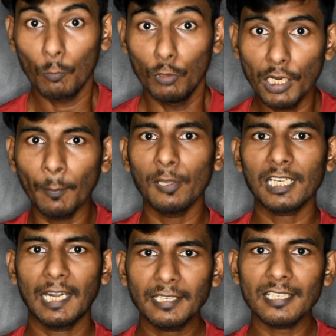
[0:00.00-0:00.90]
உள்ளே போகிற
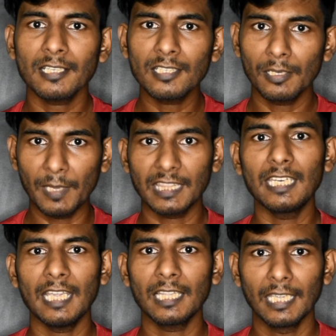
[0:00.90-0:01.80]
கண்டஸ்டன்ஸுக்குமே
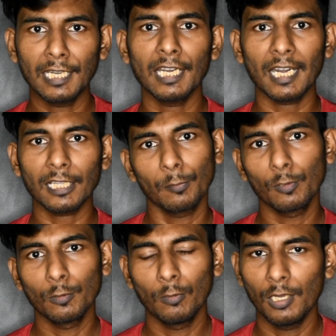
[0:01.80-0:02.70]
தெரியாது என்ன நடக்க
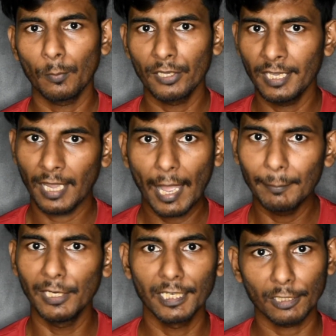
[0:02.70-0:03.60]
போகுது உள்ளே போய்
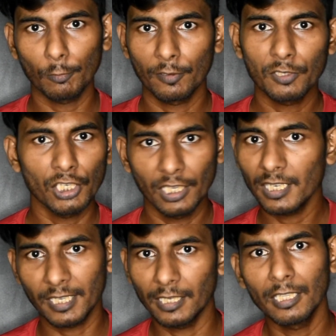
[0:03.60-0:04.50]
அப்படின்ற ஒரு விஷயம்
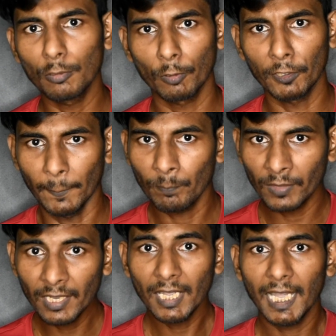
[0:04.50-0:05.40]
இருக்குது இது ஒன்று
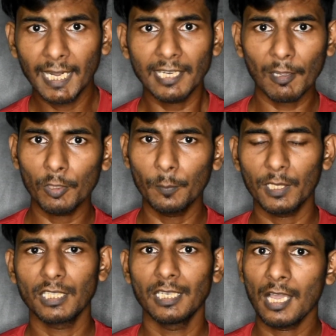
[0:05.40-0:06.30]
ரெண்டாவது
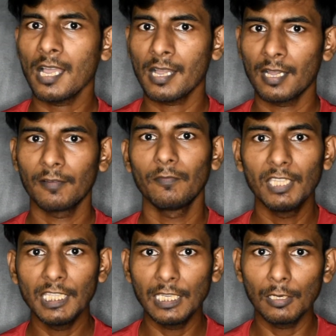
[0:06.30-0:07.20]
பார்த்தீங்கன்னா
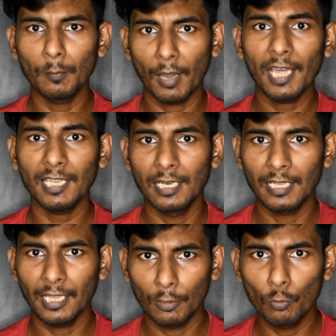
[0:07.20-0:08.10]
விதிகளும் மாறி
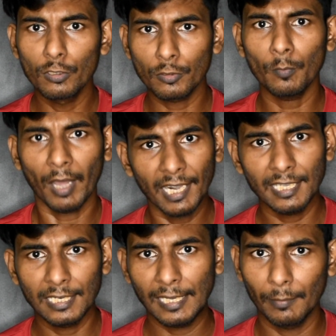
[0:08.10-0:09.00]
இருக்கு ரூல்ஸும் மாறி
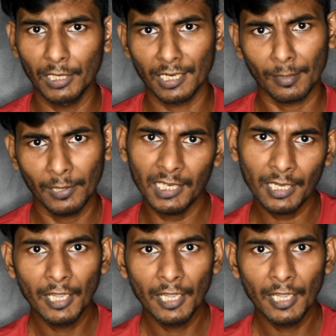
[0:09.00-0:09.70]
இருக்கு அப்படின்ற மாதிரி